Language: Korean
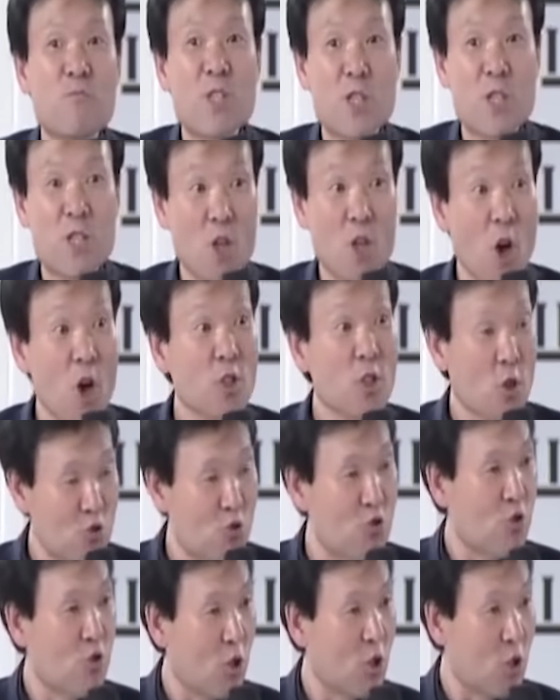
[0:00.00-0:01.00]
쪄서
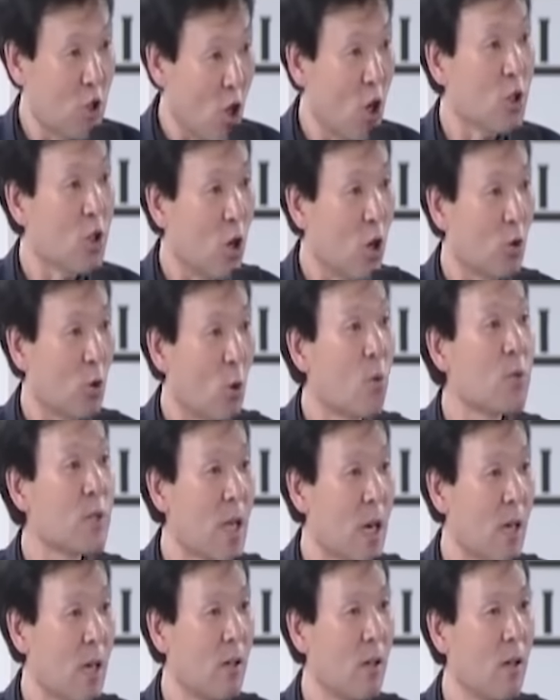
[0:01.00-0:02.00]
죽여 쪄서
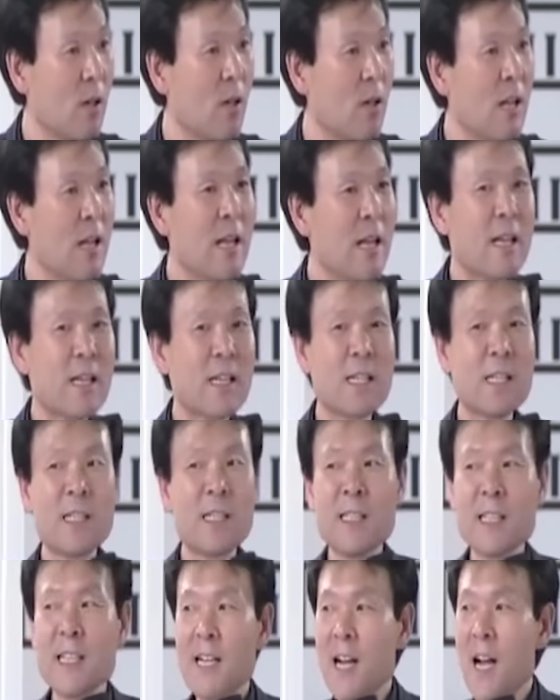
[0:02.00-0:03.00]
동생을
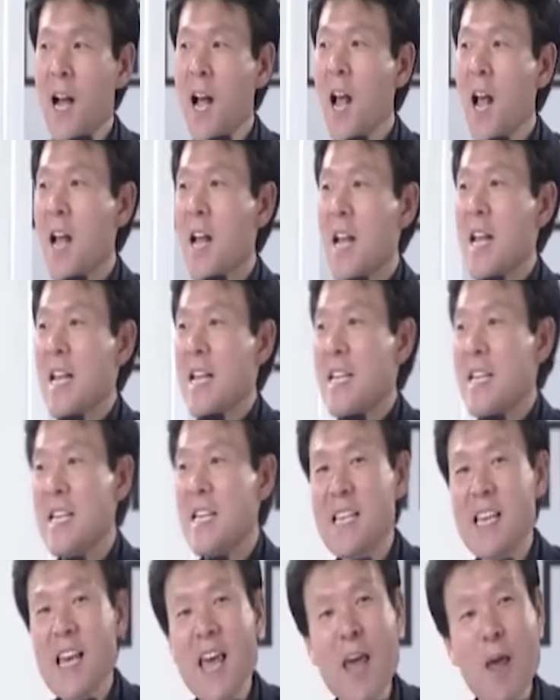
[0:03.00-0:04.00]
그러니까
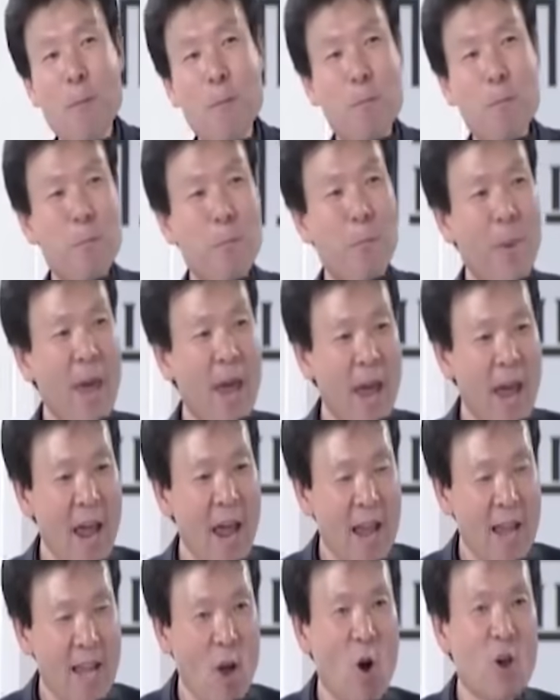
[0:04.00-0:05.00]
이게
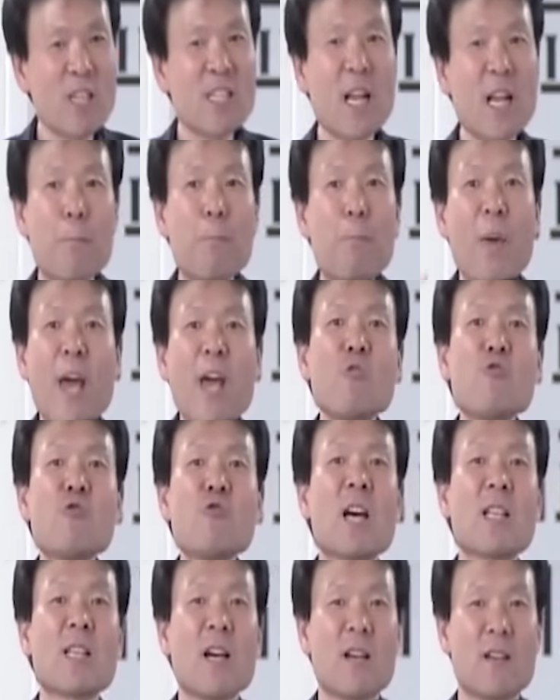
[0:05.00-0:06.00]
폐 여기다
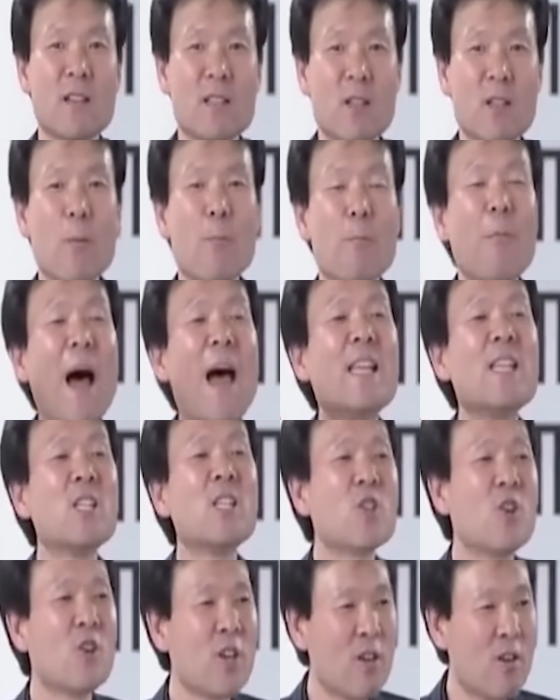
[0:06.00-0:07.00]
폐륜하다 그래서
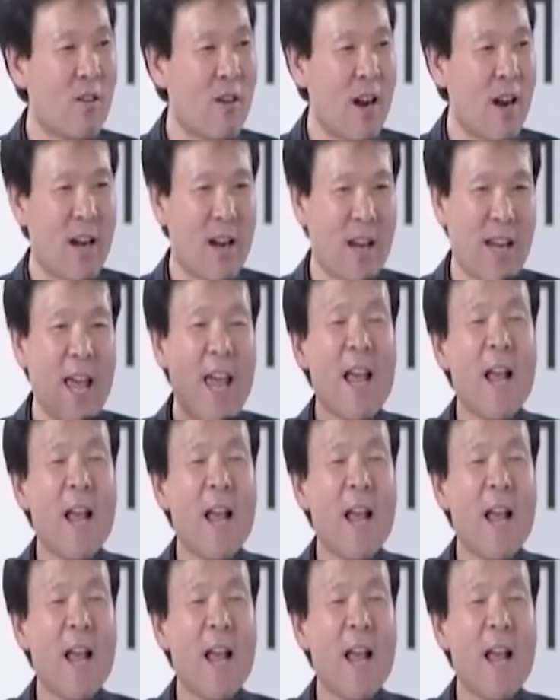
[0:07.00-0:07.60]
반정이 일어나는 게